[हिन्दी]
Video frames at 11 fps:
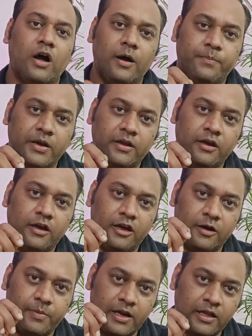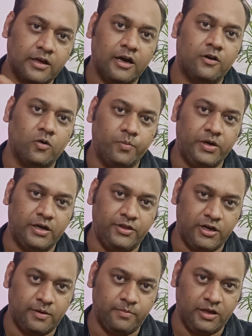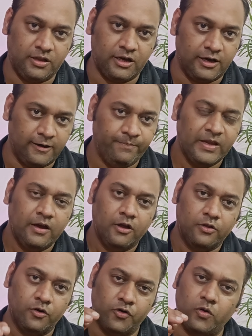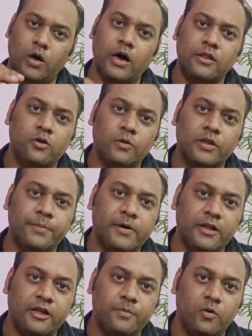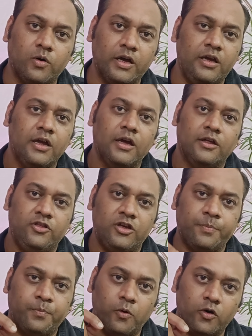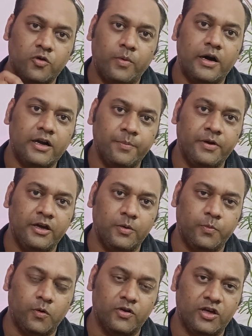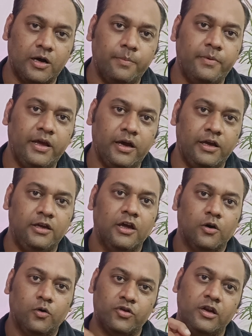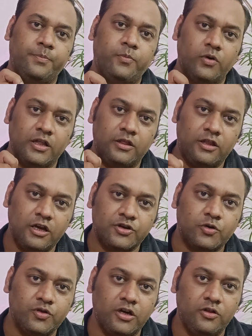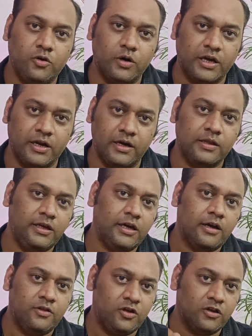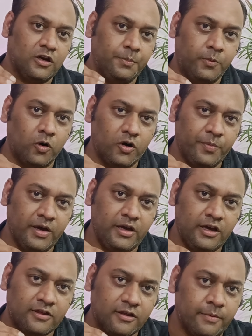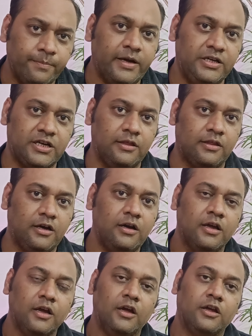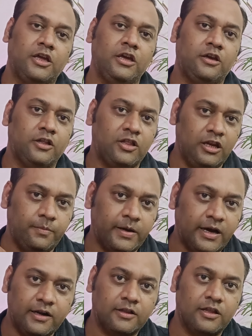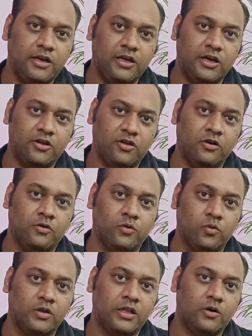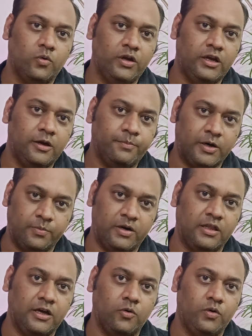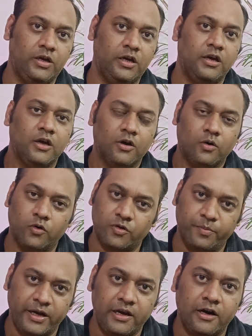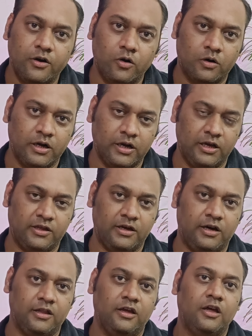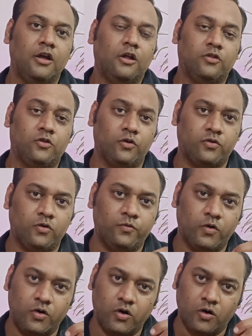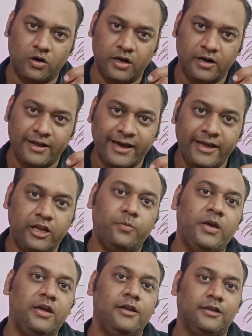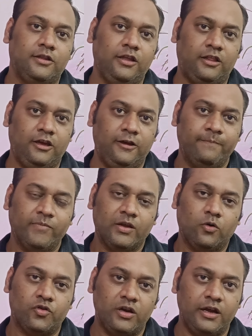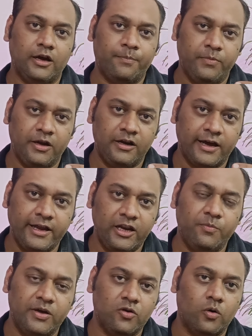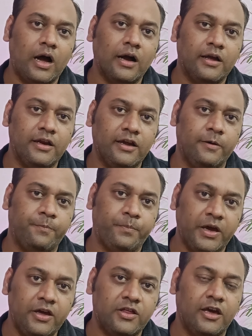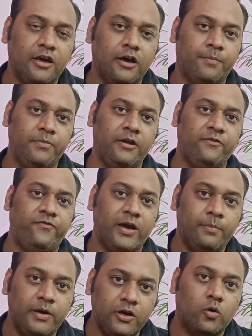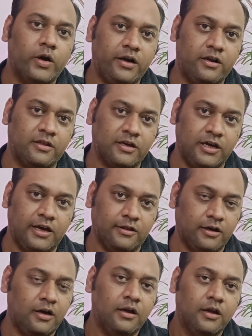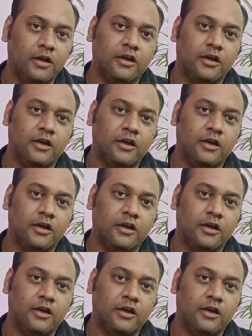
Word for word: वहाँ पर ये एक बलात्कार को भी अंजाम देता है दोस्तों हद तो तब खत्म हो गई जब पोस्टमार्टम की रिपोर्ट सामने आई उसने पूरे देश को झिंझोड़ के रख दिया जिस रिपोर्ट में ये सब मेंशन था कि कितनी भयानक तरीके से क्रूरता हुई है बर्बरता हुई है उस महिला डॉक्टर के साथ दोस्तों वो डॉक्टर डायरी भी लिखती थी उसने अपनी डायरी में जो आखिर के पेज हैं अपने फैमिली को एड्रेस किया था